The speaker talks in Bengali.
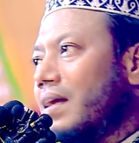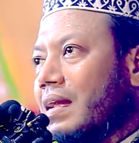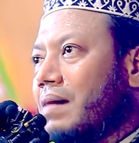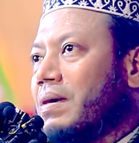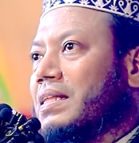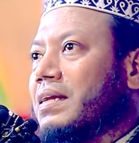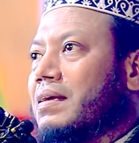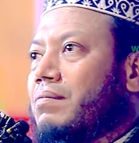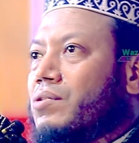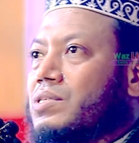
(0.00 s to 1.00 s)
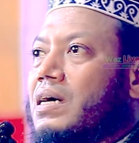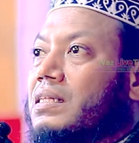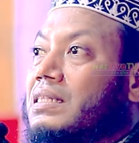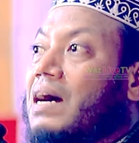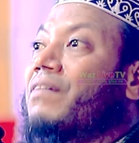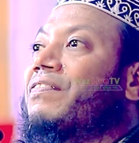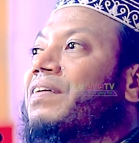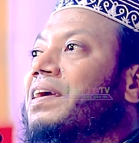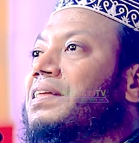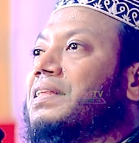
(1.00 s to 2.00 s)
আল্লাহ আমাদেরকে বোঝার তাও
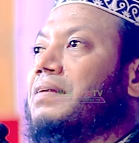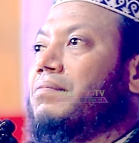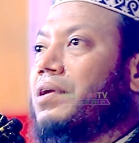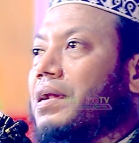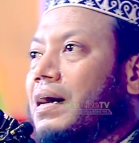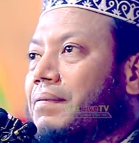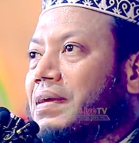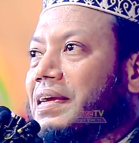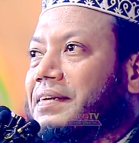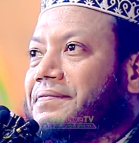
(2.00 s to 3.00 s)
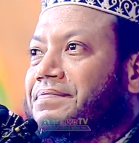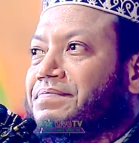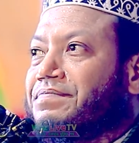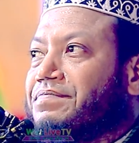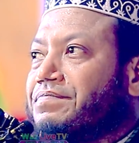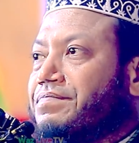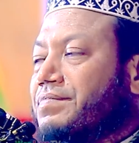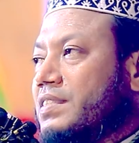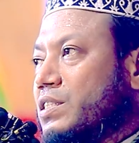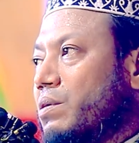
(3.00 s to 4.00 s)
ফিক দিন বলেন আমিন
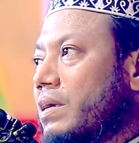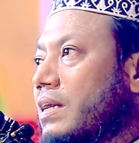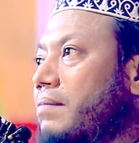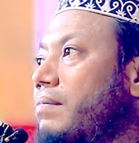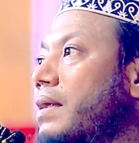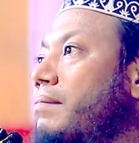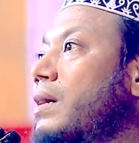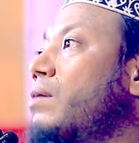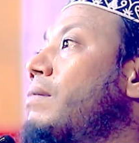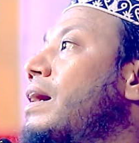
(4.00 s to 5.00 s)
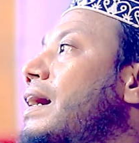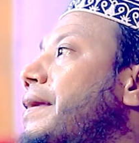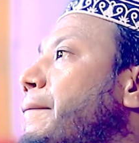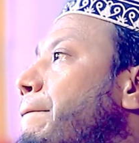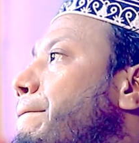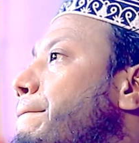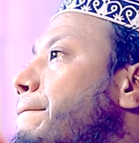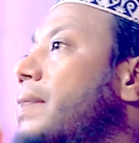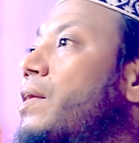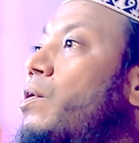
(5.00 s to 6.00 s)
দুই নম্বরে মেহমান
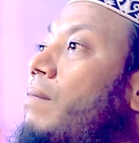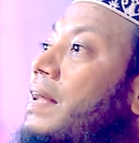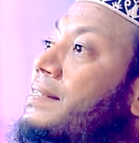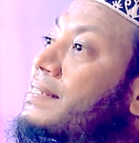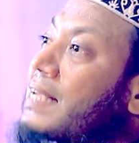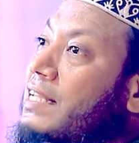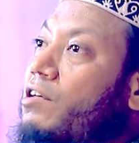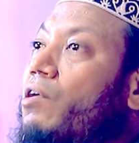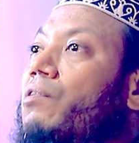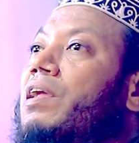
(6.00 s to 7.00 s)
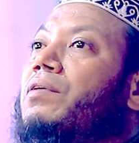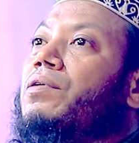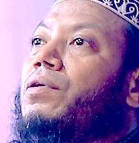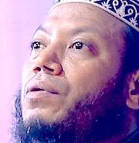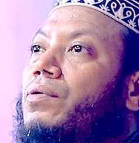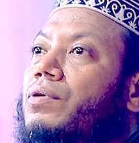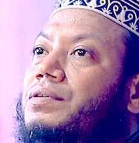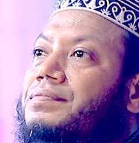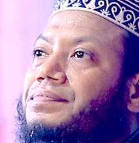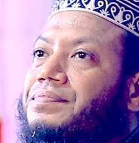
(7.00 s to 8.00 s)
মেহমান যে ধরনের হোক
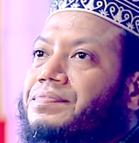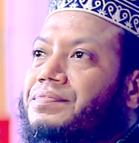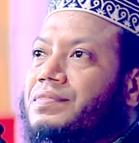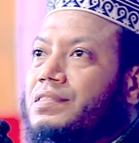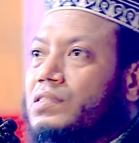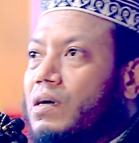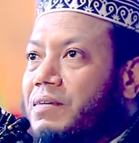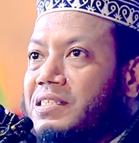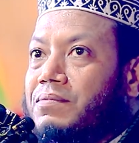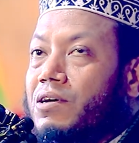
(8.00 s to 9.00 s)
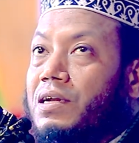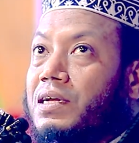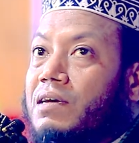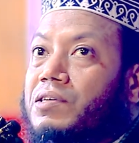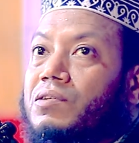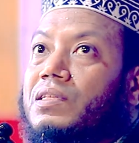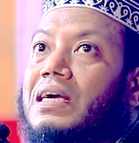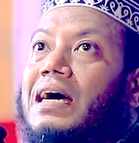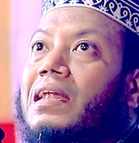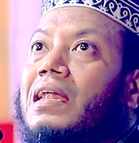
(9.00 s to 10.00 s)
নবীজি বলেন কেউ যদি
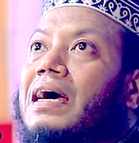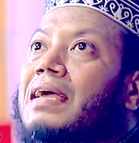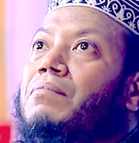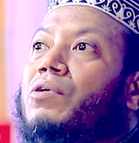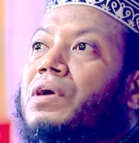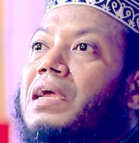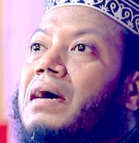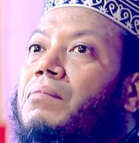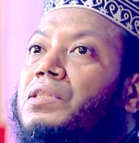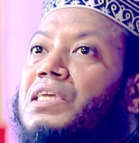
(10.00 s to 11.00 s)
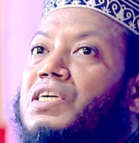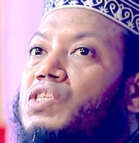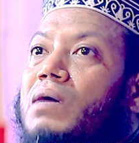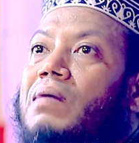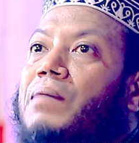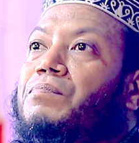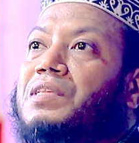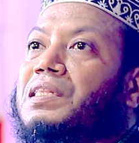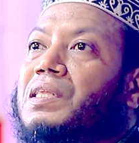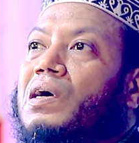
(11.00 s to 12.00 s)
আল্লাহ এবং কেয়ামতে জবাব
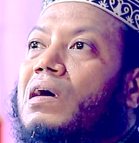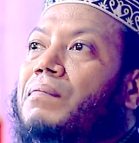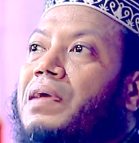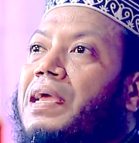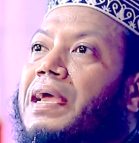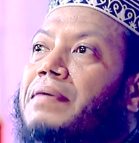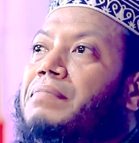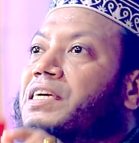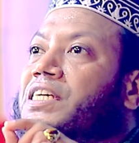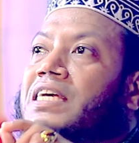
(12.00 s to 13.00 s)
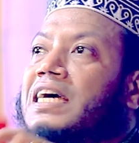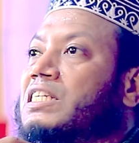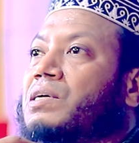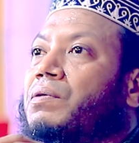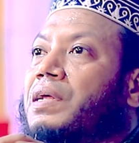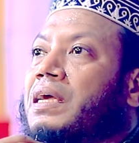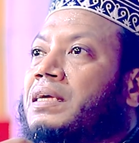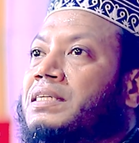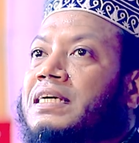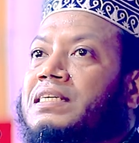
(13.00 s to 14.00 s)
দিতে হবে এই বিশ্বাস করে
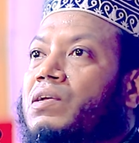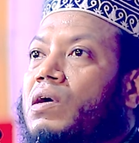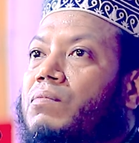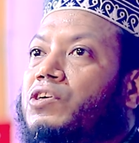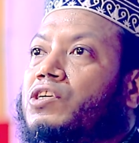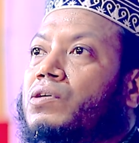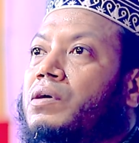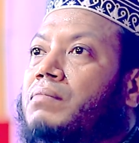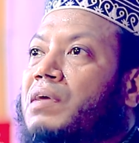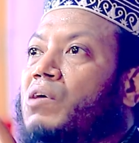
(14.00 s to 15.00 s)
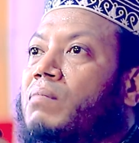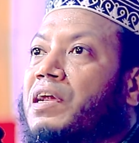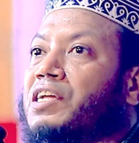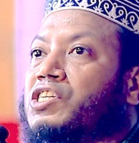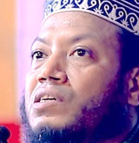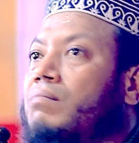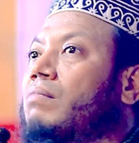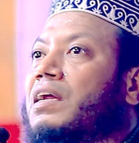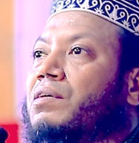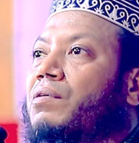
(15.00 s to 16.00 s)
সে যেন অবশ্যই মেহমানের
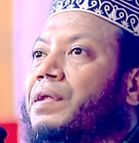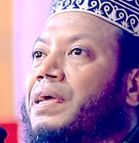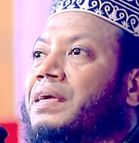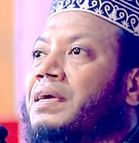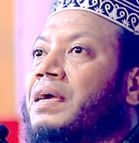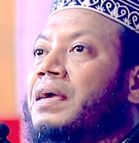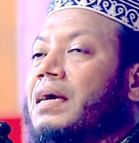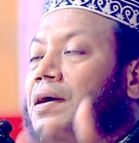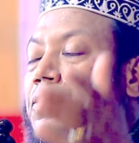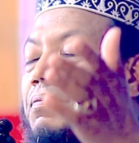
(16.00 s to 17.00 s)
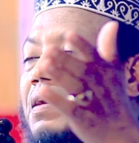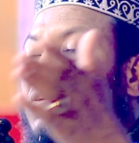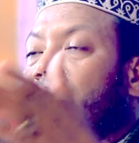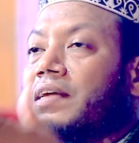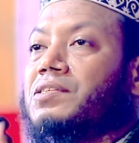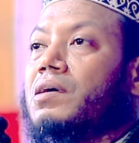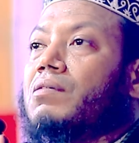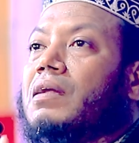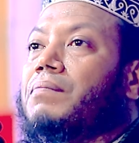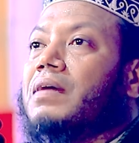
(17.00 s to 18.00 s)
সম্মান করে কারণ মেহমান
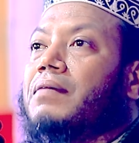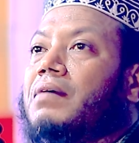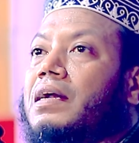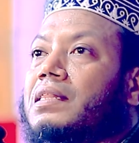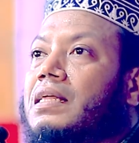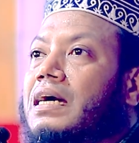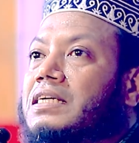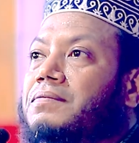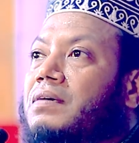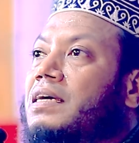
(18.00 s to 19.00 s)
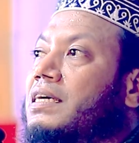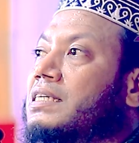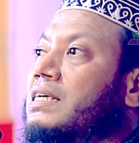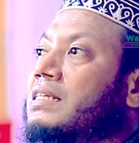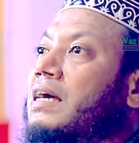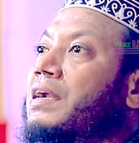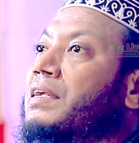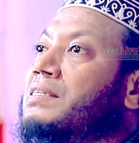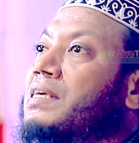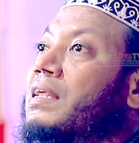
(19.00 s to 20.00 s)
যখন আপনার বাড়িতে আসবে এসে তার
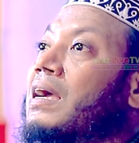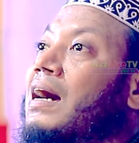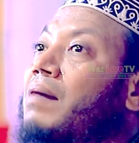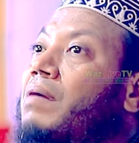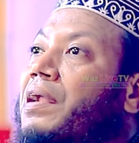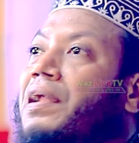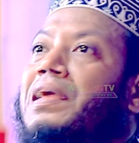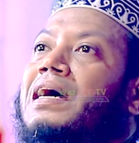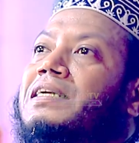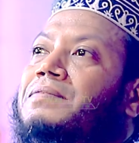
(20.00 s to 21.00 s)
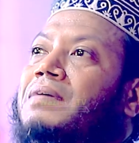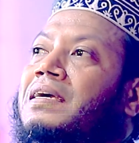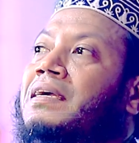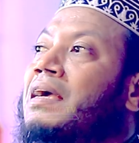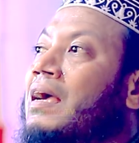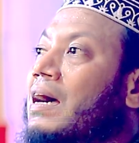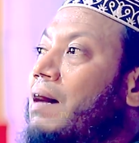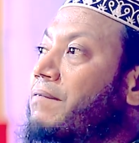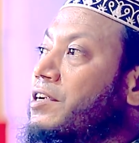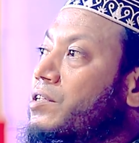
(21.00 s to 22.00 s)
নিজের খাবার নিয়ে আসবে
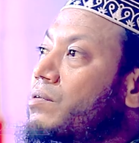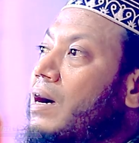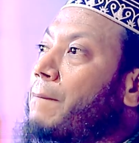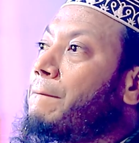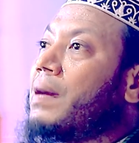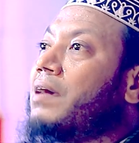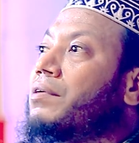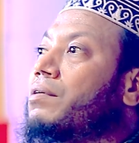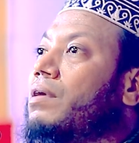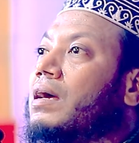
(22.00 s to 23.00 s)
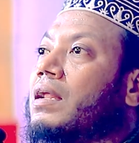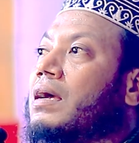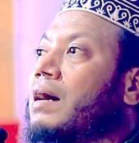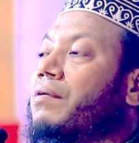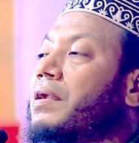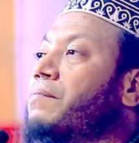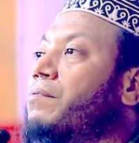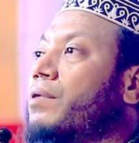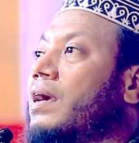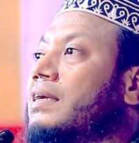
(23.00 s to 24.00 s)
আপনি শুধু আপ্যায়ন করার কারণে
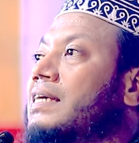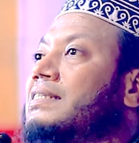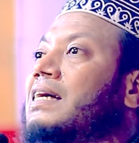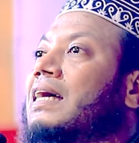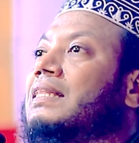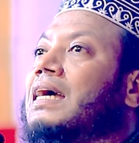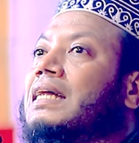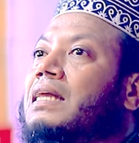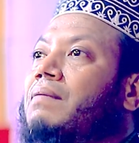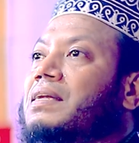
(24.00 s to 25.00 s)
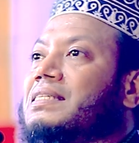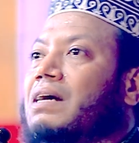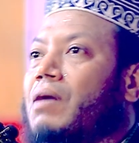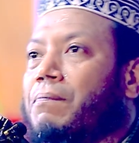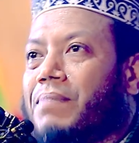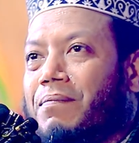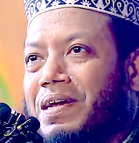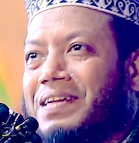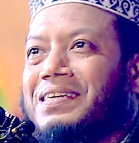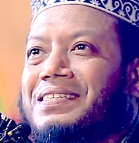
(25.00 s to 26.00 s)
পোড়াটা সাত গা দেওয়ার স্বভাব
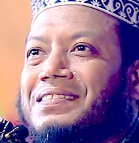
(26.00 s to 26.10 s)
পাবেন